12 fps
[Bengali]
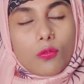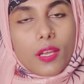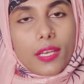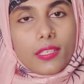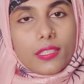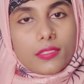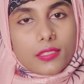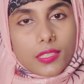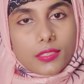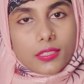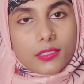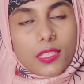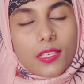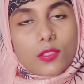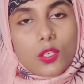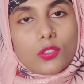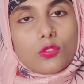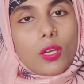হোয়াইট ডিসচার্জ স্টার্ট
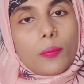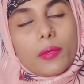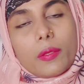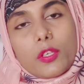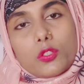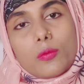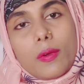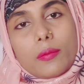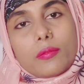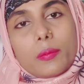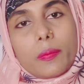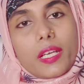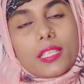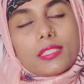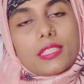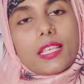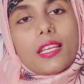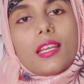হয় তো আপনি হয়তো ভাবতে পারেন
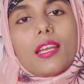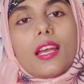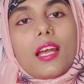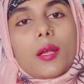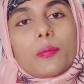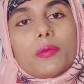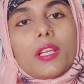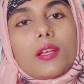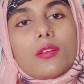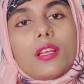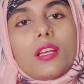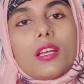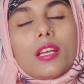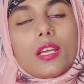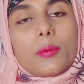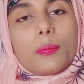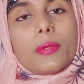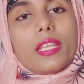যে আপনার
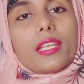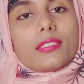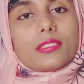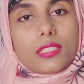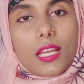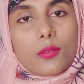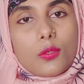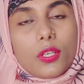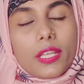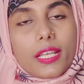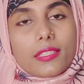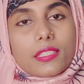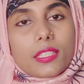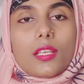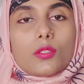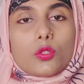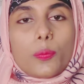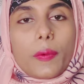পিরিয়ডস চালু হয়ে গেছে
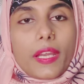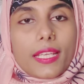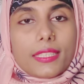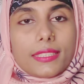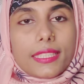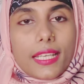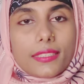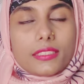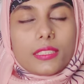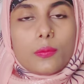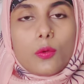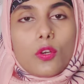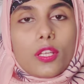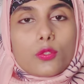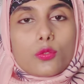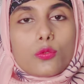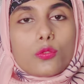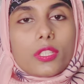তো প্রেগনেন্সি কনসিভ হলে
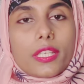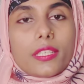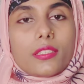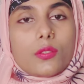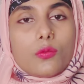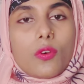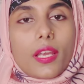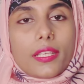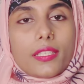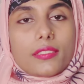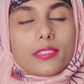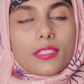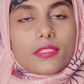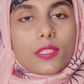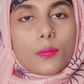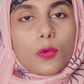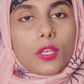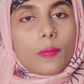শুরুতেই কিন্তু হোয়াইট
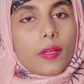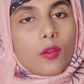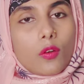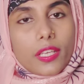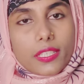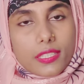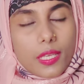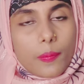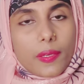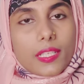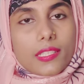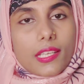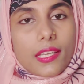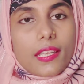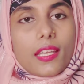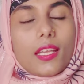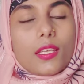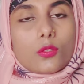ডিসচার্জের পরিমাণ অনেকটাই বেড়ে যায়
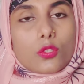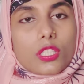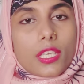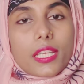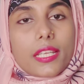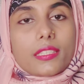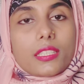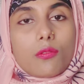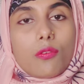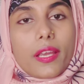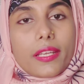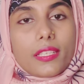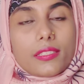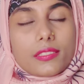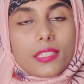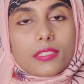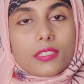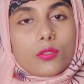তো সেক্ষেত্রে হোয়াইট
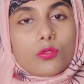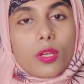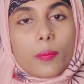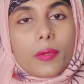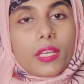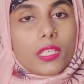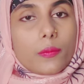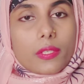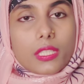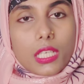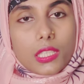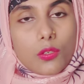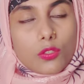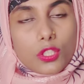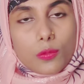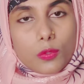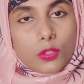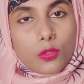ডিসচার্জ কিন্তু আপনার ডিমের সাদা
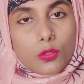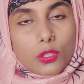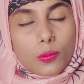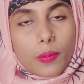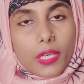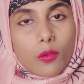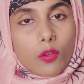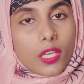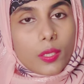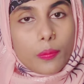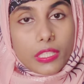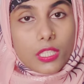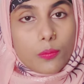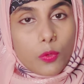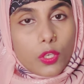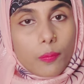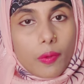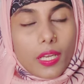অংশের মতো হতে পারে অনেক বেশি
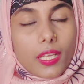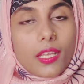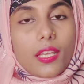পরিমাণে